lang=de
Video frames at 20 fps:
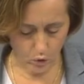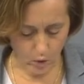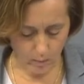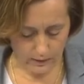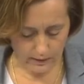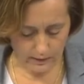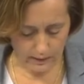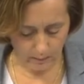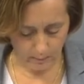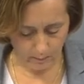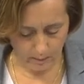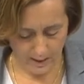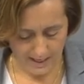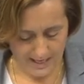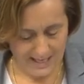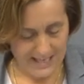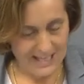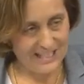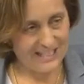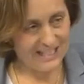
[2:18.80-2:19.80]
Kulturbetrieb.
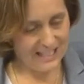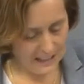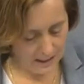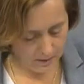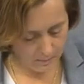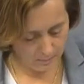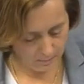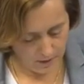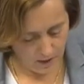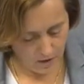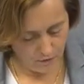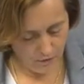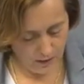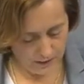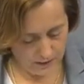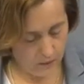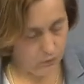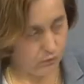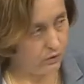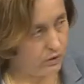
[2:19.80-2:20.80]
Die
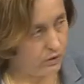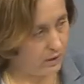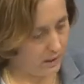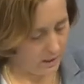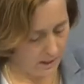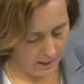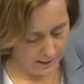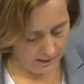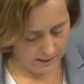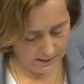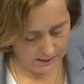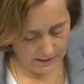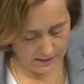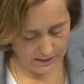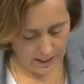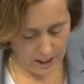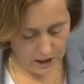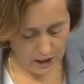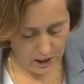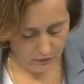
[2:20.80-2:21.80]
vergiften das
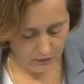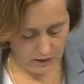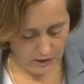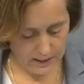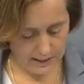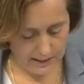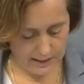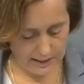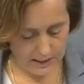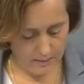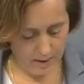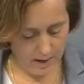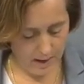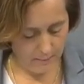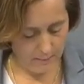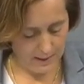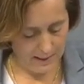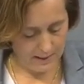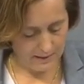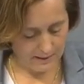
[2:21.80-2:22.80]
gesellschaftliche
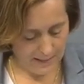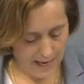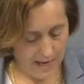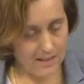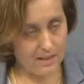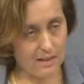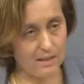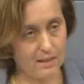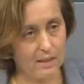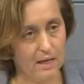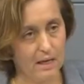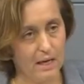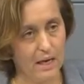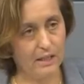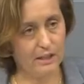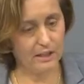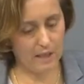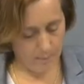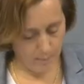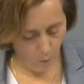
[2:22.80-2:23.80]
Klima. Das
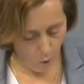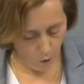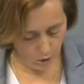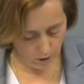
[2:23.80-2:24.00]
ist der